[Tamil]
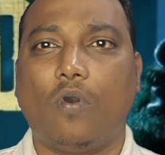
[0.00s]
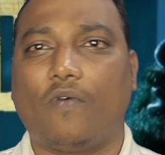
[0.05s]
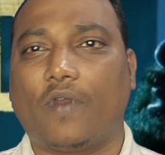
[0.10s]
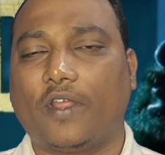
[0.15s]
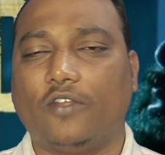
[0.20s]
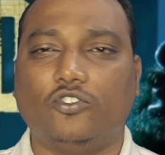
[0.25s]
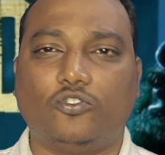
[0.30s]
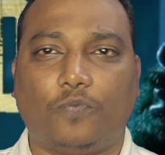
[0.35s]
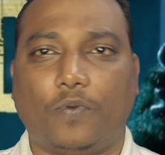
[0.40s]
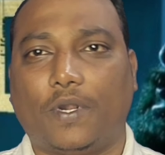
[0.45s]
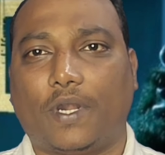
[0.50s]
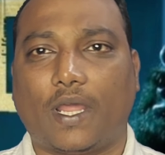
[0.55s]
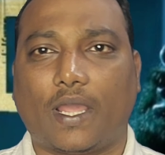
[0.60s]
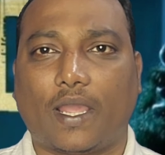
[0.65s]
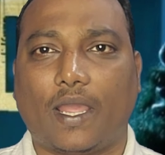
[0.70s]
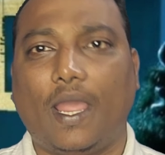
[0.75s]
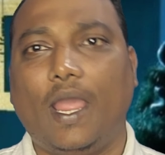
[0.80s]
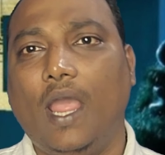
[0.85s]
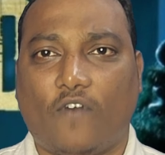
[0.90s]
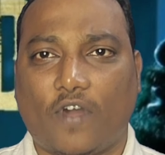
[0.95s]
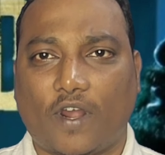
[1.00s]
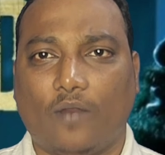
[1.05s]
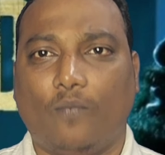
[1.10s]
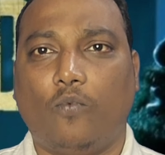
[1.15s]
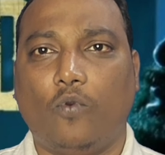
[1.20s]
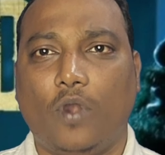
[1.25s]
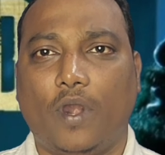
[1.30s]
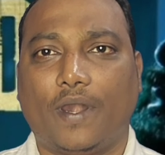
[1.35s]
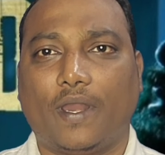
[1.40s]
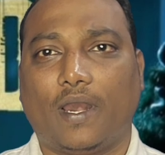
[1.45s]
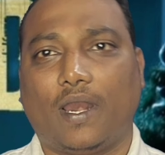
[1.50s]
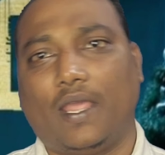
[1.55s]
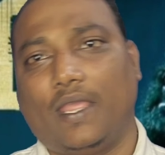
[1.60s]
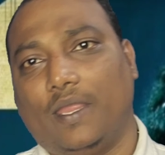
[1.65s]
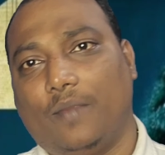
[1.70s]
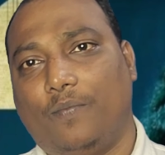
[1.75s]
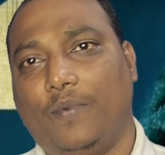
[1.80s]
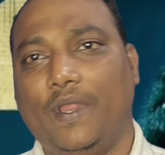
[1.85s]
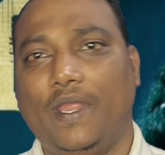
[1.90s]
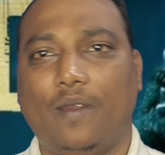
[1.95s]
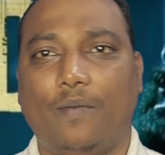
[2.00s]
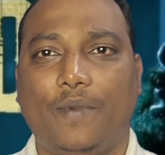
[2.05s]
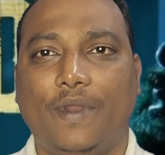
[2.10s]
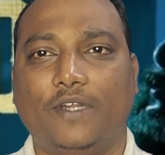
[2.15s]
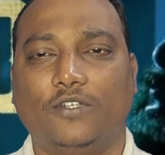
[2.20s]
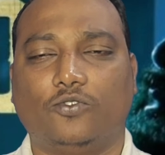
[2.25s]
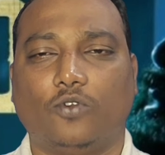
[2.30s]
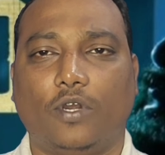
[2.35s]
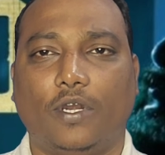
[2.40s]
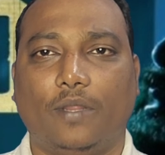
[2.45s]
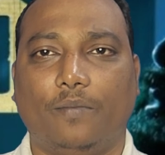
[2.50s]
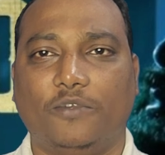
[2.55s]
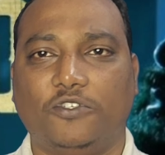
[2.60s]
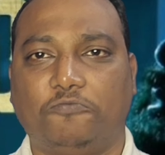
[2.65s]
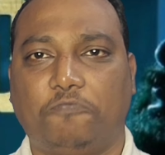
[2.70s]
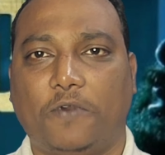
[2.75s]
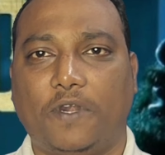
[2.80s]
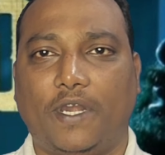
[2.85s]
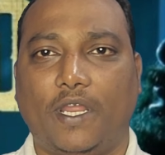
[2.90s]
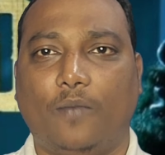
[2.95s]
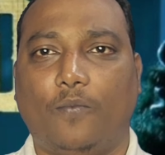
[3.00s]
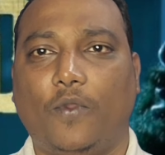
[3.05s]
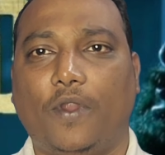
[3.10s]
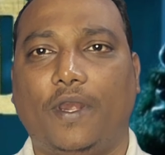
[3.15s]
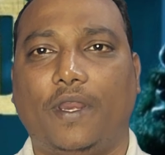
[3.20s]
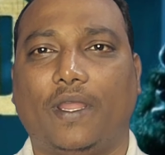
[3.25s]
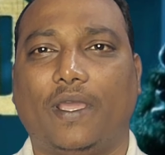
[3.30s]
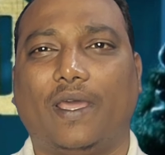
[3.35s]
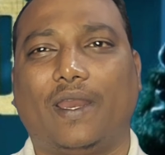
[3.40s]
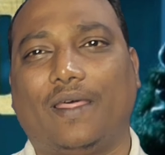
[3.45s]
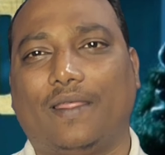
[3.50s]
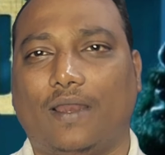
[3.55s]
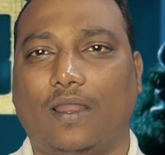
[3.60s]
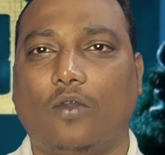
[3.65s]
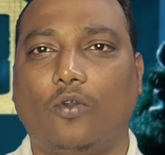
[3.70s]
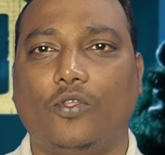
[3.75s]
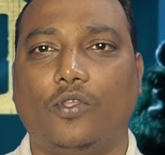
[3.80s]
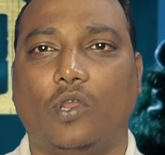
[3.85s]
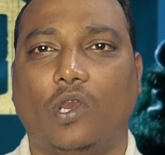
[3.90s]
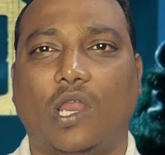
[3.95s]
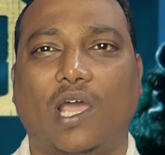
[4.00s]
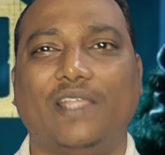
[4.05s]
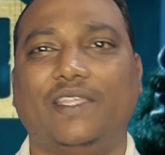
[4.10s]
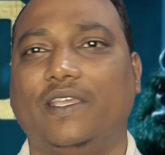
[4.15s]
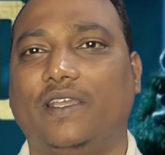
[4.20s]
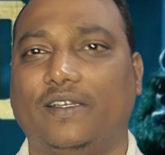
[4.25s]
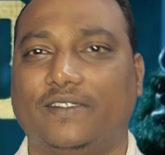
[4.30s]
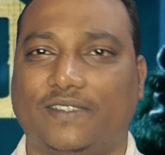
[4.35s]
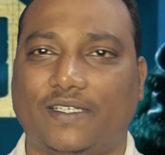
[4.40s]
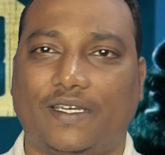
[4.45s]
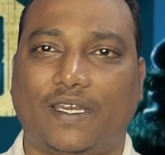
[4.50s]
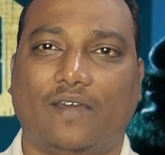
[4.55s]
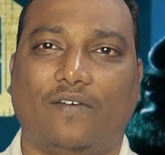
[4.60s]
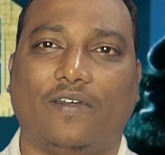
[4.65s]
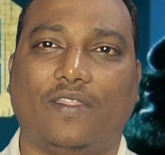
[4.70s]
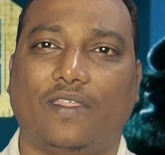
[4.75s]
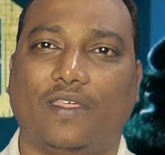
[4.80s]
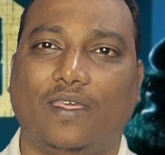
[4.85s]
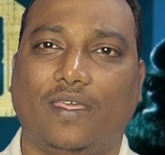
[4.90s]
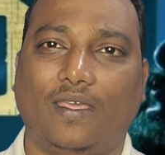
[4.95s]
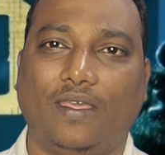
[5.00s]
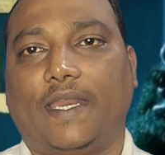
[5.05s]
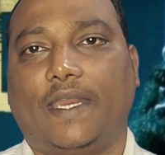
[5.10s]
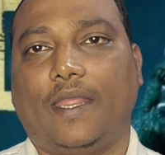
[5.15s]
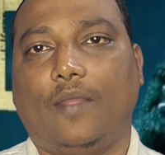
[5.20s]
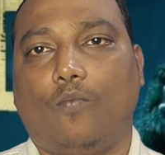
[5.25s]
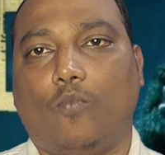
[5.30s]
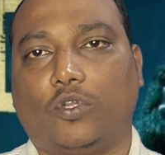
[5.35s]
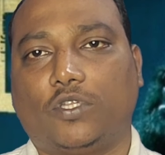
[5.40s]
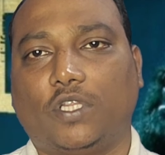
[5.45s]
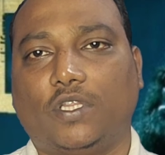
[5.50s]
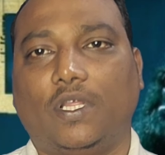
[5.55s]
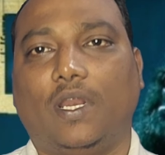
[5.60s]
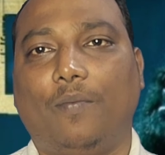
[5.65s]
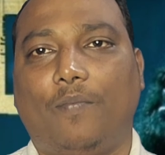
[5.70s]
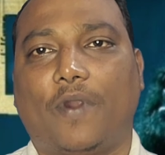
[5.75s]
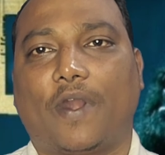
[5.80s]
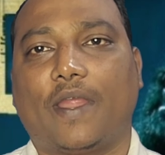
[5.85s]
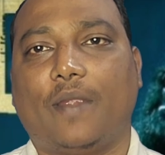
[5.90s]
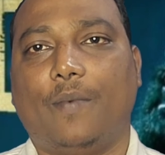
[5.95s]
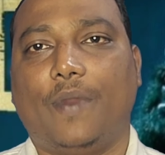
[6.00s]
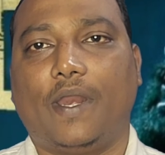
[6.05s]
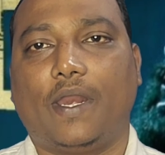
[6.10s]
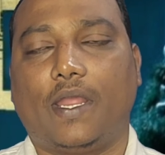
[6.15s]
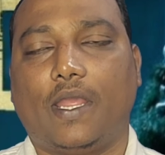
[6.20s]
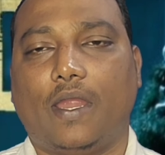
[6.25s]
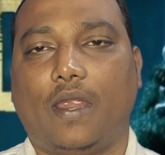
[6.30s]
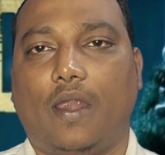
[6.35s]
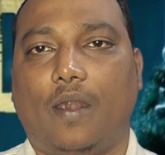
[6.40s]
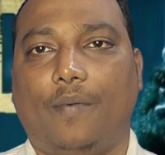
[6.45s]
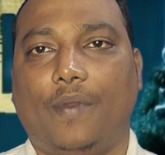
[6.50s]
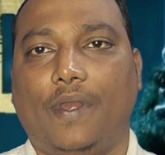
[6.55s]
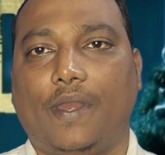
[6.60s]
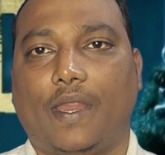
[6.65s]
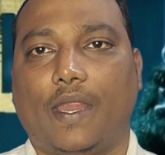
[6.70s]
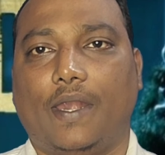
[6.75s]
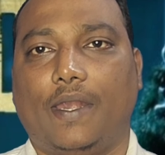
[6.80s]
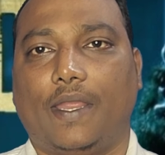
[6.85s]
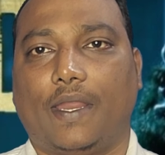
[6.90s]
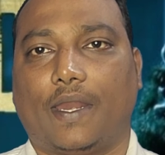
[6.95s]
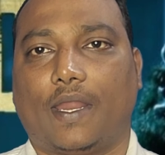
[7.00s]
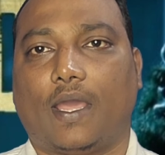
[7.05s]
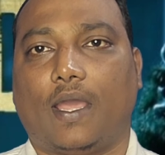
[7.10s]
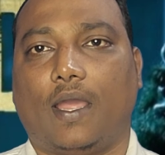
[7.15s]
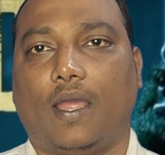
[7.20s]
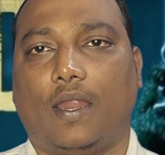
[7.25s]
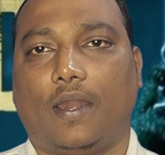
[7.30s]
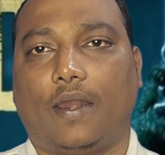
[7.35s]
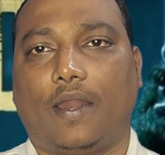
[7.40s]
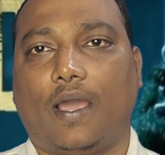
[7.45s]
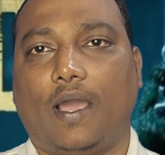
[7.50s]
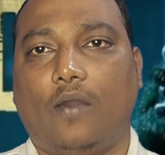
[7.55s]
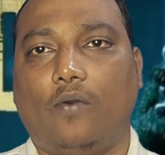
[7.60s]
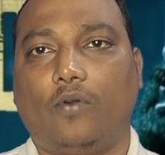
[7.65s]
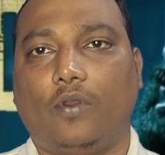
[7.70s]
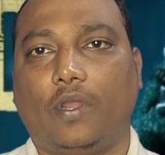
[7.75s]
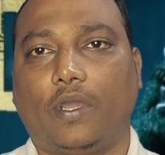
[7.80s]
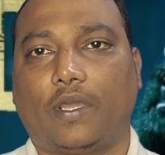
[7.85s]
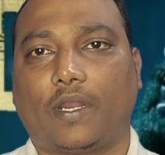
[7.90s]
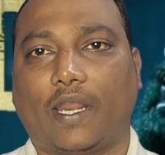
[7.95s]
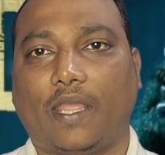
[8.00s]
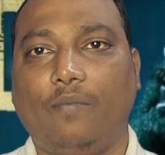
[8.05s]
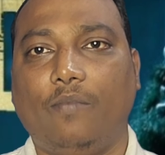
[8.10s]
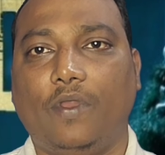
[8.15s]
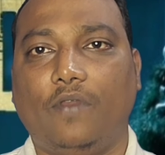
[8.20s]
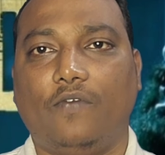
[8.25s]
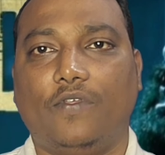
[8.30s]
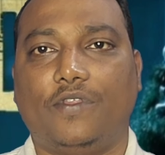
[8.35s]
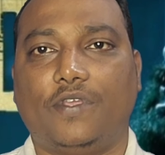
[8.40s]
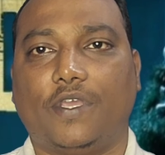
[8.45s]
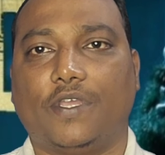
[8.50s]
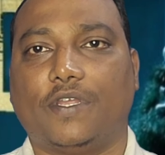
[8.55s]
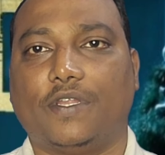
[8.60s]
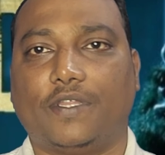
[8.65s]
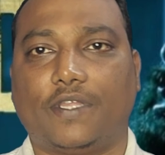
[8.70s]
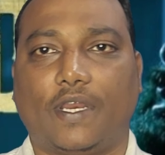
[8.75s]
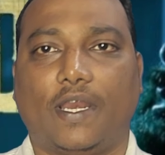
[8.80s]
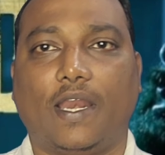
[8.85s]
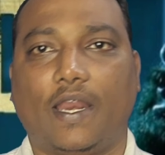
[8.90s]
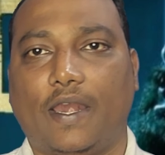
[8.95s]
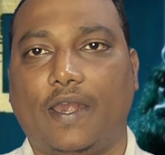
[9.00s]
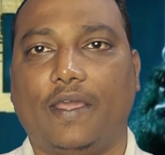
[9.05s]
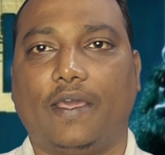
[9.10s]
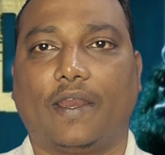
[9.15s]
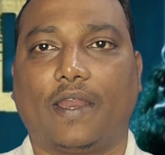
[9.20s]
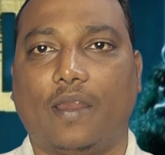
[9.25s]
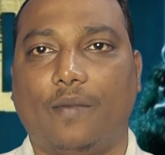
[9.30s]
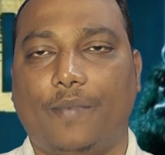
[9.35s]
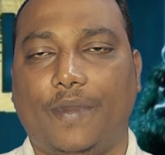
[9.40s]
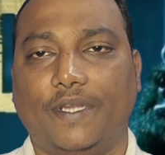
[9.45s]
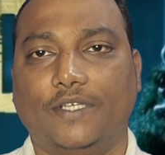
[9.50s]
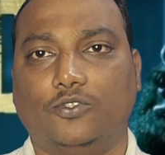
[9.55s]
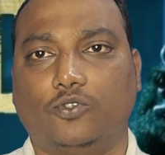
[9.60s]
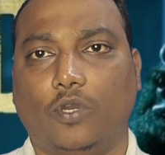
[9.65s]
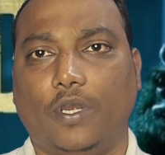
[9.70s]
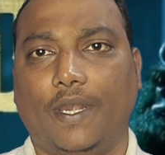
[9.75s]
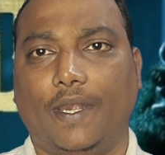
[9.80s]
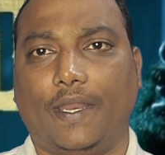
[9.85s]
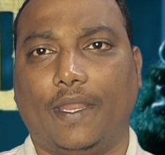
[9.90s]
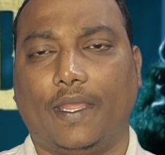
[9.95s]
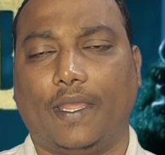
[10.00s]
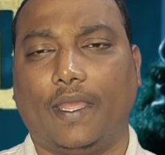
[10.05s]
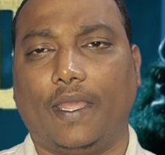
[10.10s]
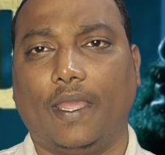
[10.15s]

ஓவரா யூஸ் பண்ணிட்டாங்க வர புல்லட் எல்லாம் இப்படி அப்படின்னு சொல்லிட்டு மிஸ் பண்ணிட்டே போயிட்டு இருக்காரு அதெல்லாம் கொஞ்சம் லாஜிக்கா செட் ஆகாது சரி மொத்தத்துல படம் எப்படி இருக்கு அப்படின்னு கேட்டீங்கன்னா நான் ஒரு கிரைம் இன்வெஸ்டிகேஷன் த்ரில்லர் எடுக்கிறேன் அப்படின்னு சொல்லிட்டு